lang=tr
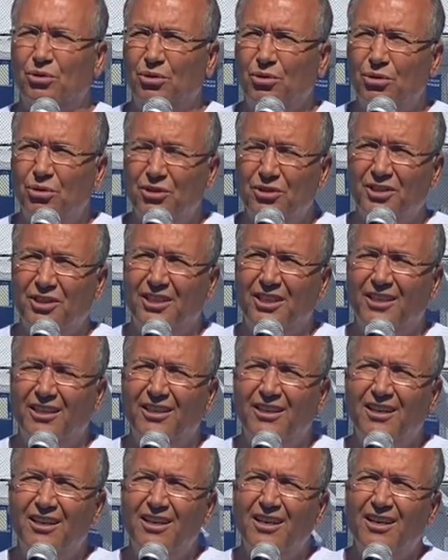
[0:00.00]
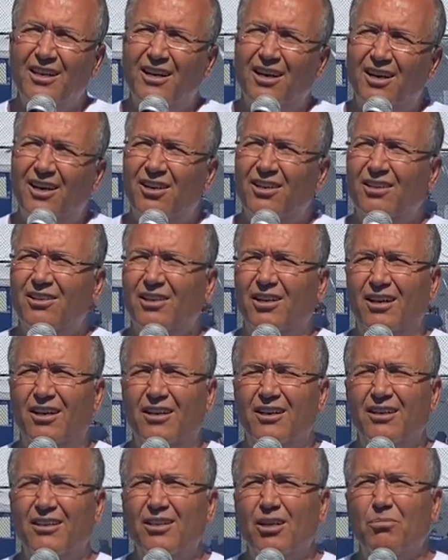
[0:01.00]
Görüyoruz ki
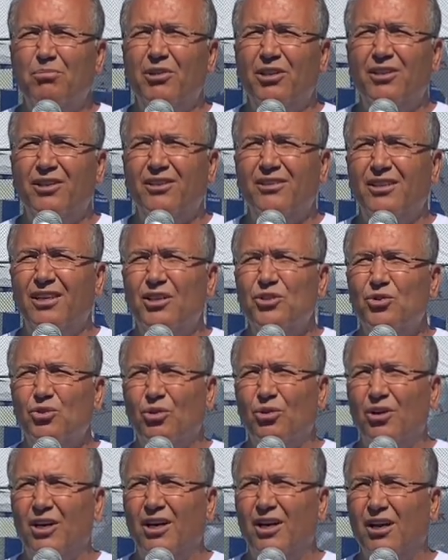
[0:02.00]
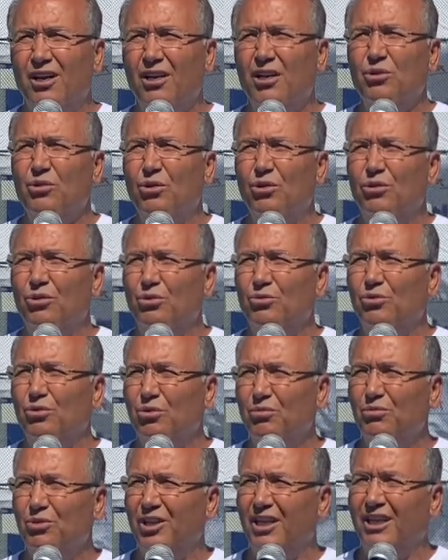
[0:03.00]
Ağrı'da yapıldıktan sonra Anadolu'nun
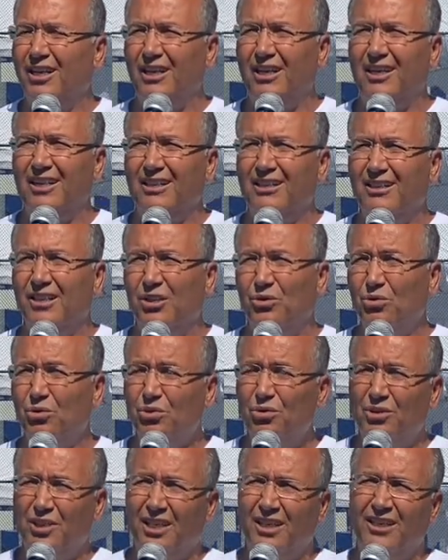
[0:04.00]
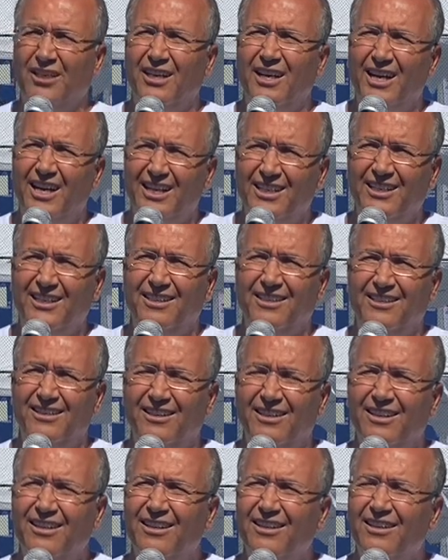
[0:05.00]
tüm şehirlerinde, Türkiye'nin her
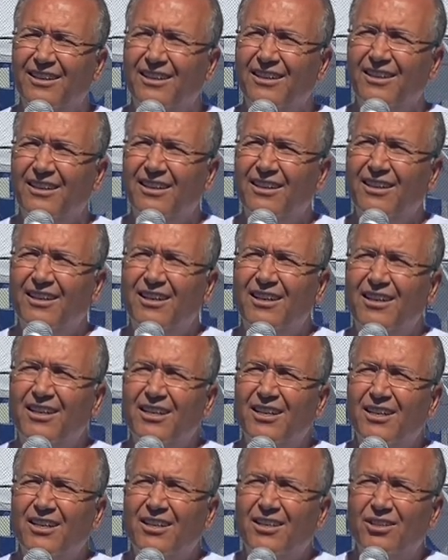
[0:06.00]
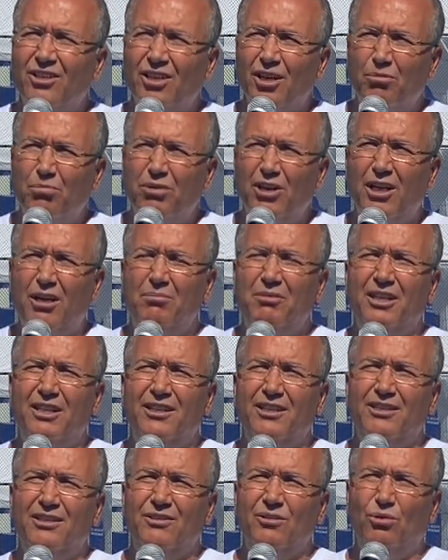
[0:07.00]
yerinde
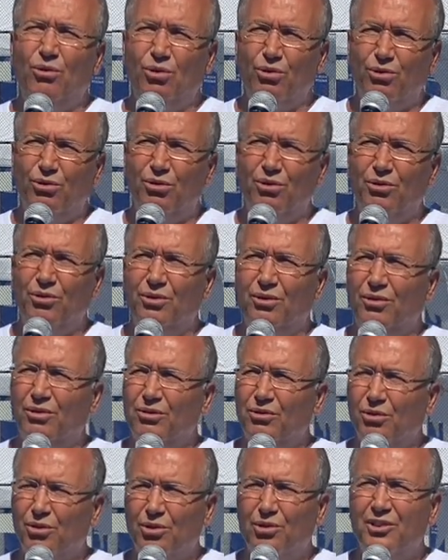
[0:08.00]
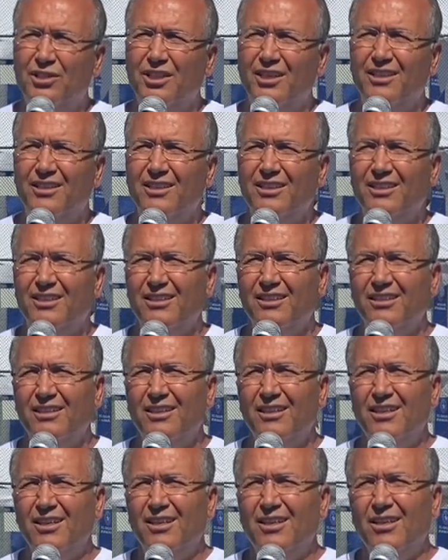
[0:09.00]
yapılabilir olduğunu gösterdik.
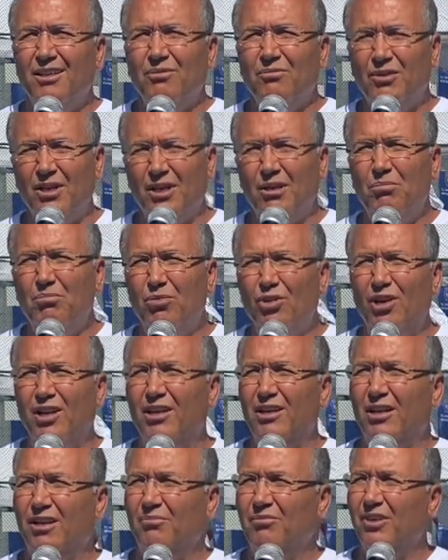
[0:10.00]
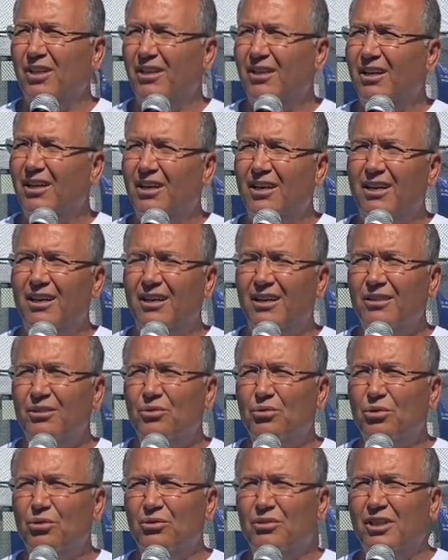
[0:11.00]
Ve bu anlamda da
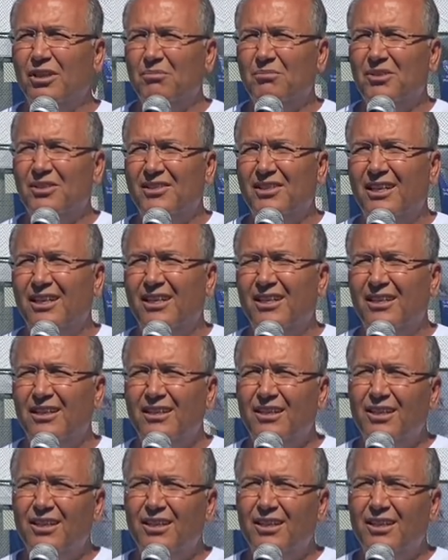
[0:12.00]
Türkiye'mizde